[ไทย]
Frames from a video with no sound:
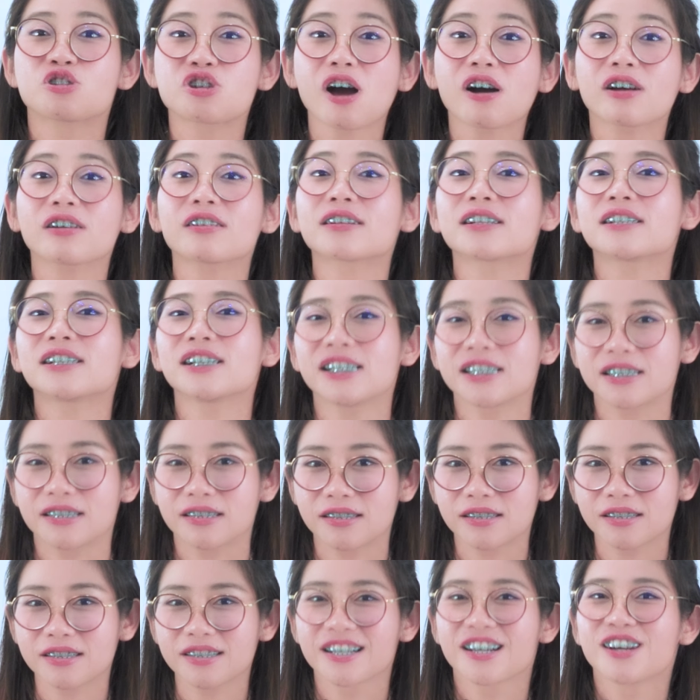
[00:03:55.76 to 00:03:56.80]
ช็อกโกแล
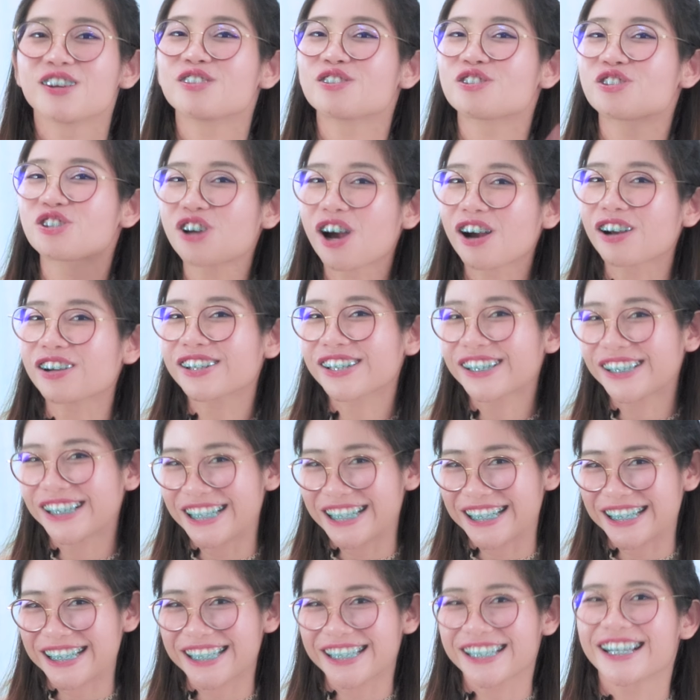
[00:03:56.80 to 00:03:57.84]
ตช็อกโก
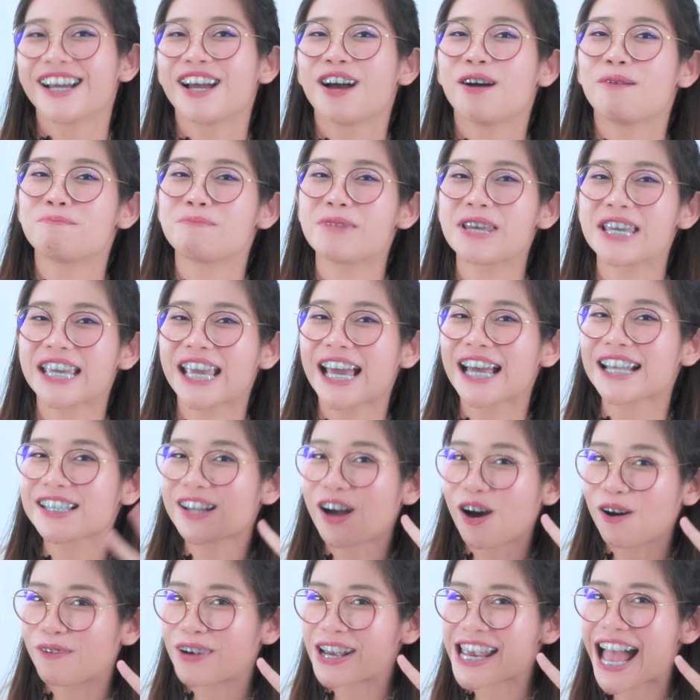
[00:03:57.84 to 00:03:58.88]
แตมีแค่
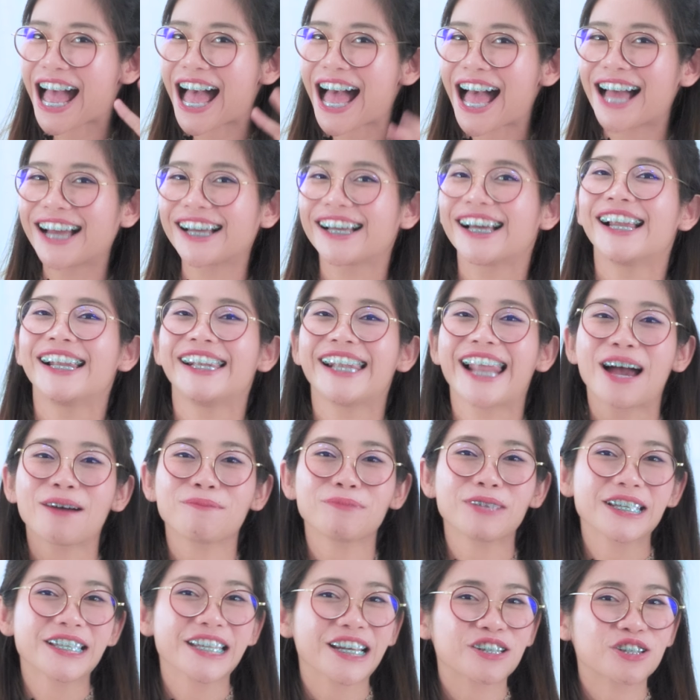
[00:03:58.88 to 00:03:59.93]
2 พยางค์และ
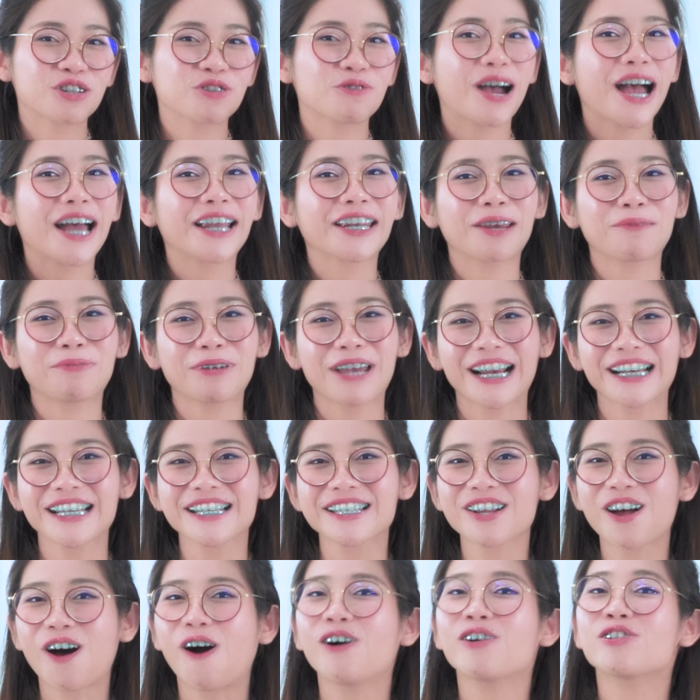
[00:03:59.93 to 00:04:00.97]
มีเสียงชวาในพยางค์
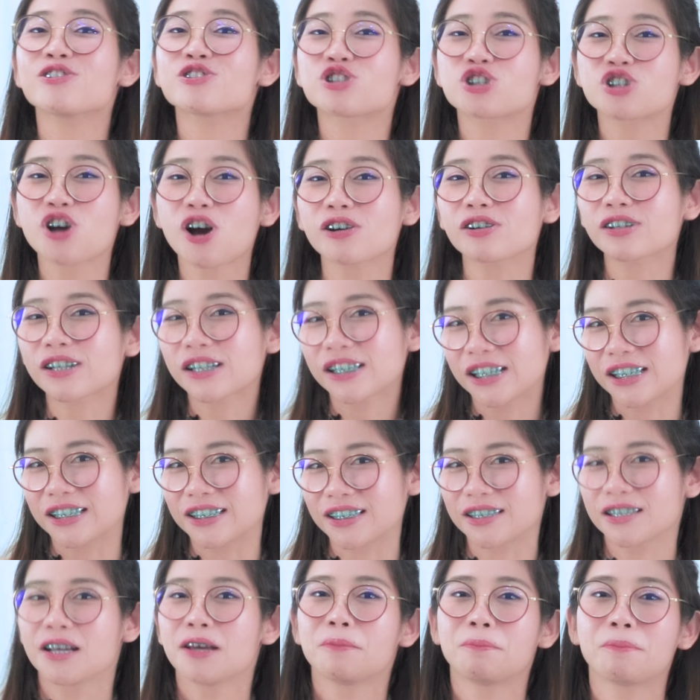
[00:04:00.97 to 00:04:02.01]
ที่2ช็อก o l a
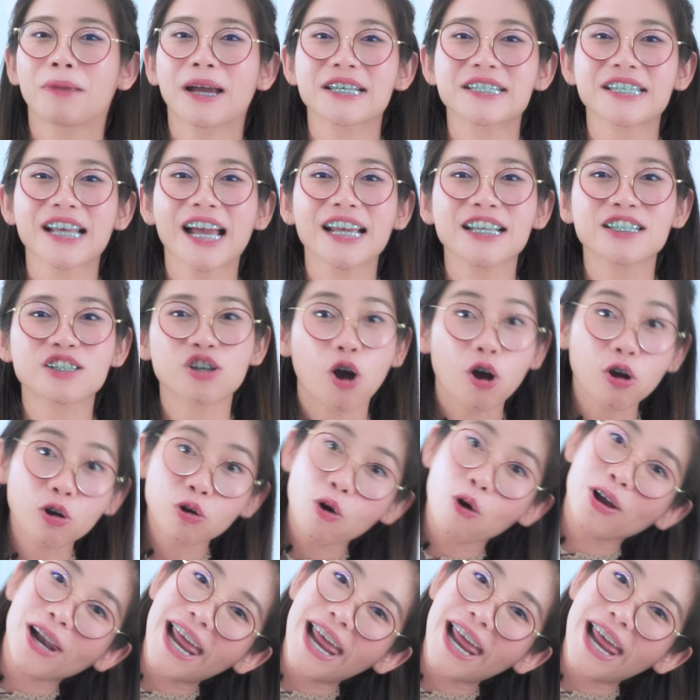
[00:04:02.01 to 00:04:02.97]
t ตไม่ใช่ ช็อกโก